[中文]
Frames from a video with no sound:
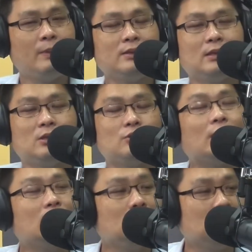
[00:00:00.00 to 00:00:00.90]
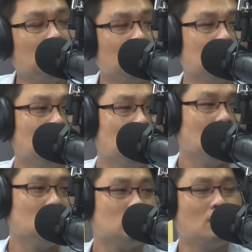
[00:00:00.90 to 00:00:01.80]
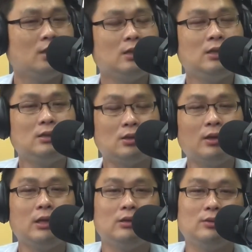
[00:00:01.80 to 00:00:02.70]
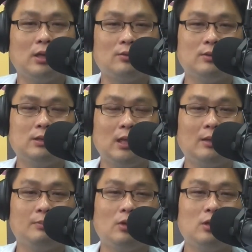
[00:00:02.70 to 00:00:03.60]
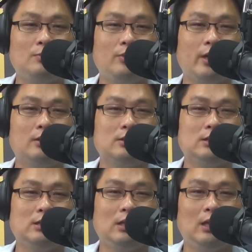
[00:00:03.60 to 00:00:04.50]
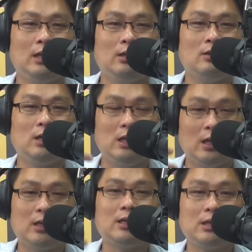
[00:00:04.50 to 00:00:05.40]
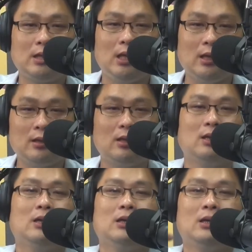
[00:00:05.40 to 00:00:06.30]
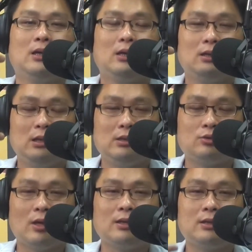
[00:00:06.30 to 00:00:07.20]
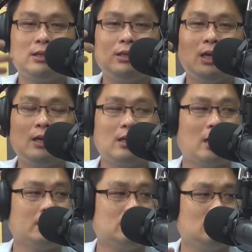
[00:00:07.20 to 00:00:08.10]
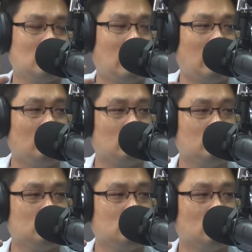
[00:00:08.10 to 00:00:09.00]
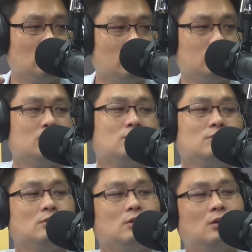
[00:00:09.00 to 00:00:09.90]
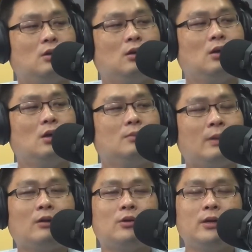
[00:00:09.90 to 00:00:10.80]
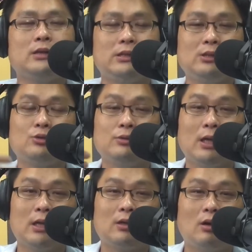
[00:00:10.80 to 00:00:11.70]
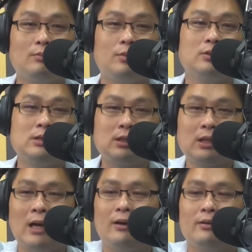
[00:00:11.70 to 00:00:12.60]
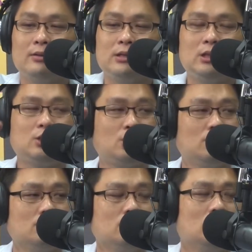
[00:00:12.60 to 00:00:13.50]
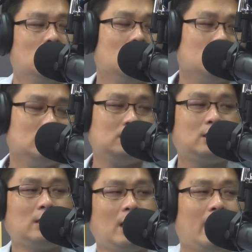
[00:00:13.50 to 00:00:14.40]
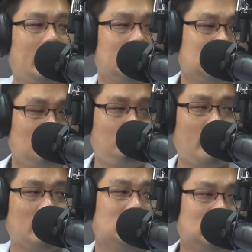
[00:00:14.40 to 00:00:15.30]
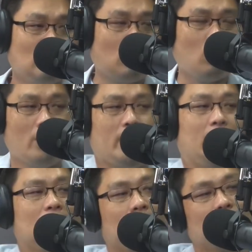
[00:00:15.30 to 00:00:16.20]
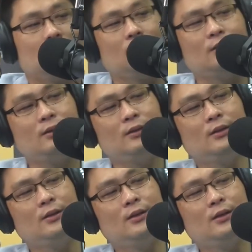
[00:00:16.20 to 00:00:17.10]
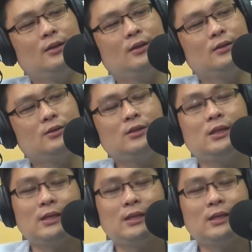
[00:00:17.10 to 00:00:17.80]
个双机腔，是，所以伊可能有个军队，毋过伊买啊，就是会用伊会去经，嘿，你双机演讲的时，效果上好的事。啊，有可能是处理安尼讲，毋过即斗即厝是、即界即边即会，是是是。所以这代